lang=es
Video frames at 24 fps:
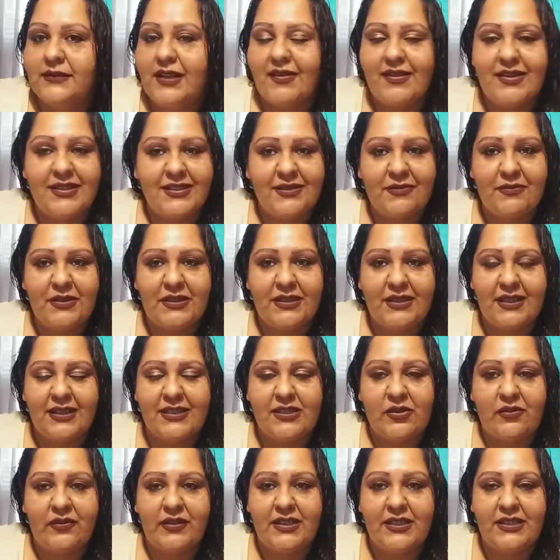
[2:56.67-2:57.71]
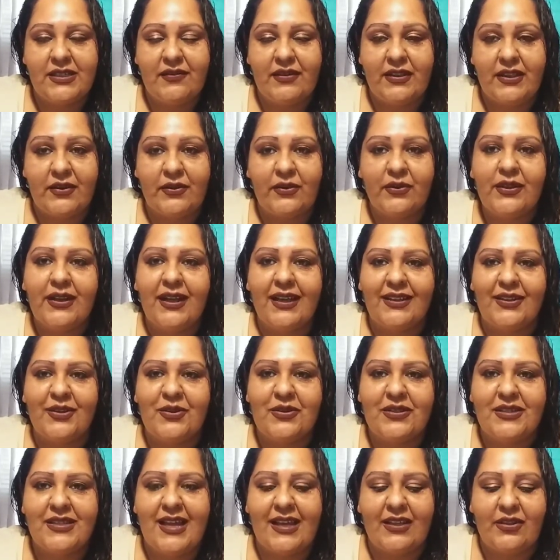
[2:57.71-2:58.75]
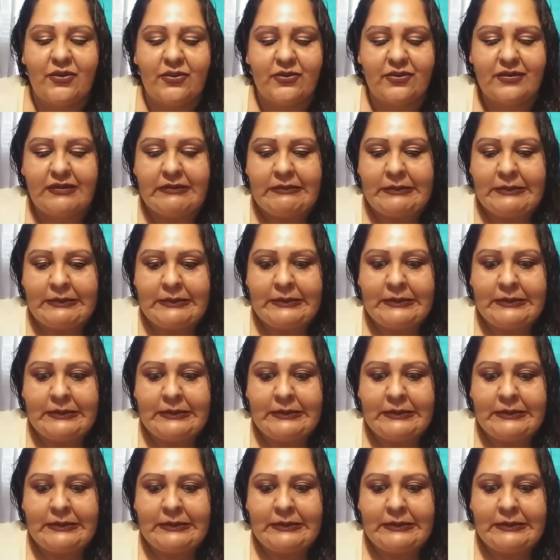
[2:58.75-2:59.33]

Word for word: A ver si mis hijas no ven este video. 14 años.